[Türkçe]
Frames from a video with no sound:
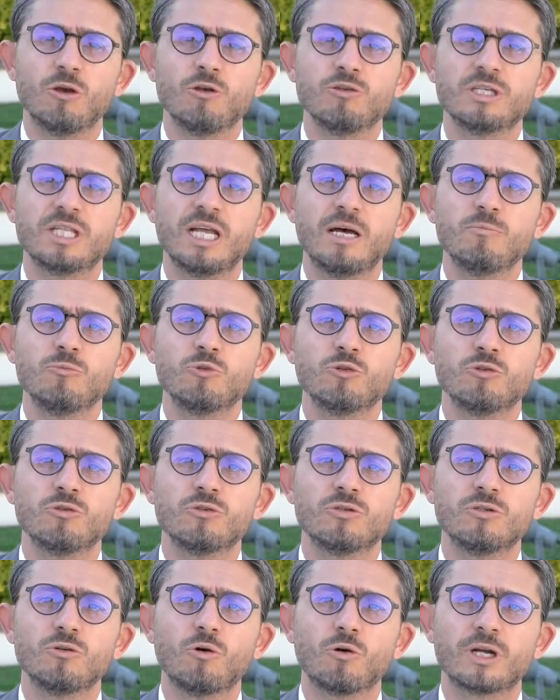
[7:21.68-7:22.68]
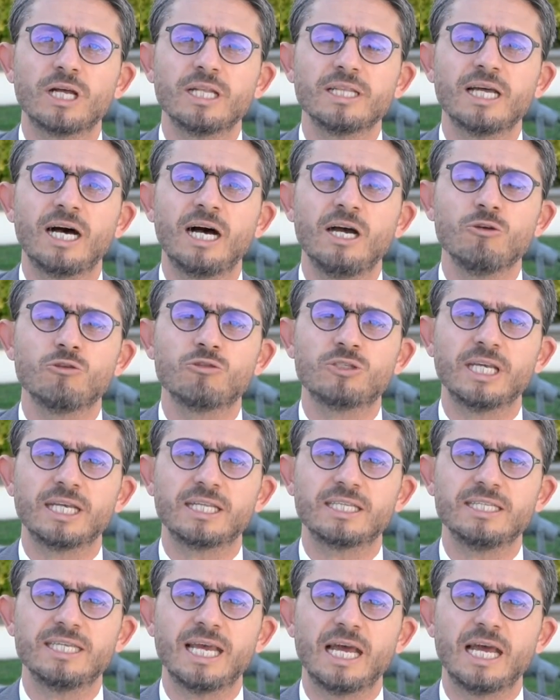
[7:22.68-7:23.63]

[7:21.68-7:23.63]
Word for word: Önceden bu e, oran daha yüksekti.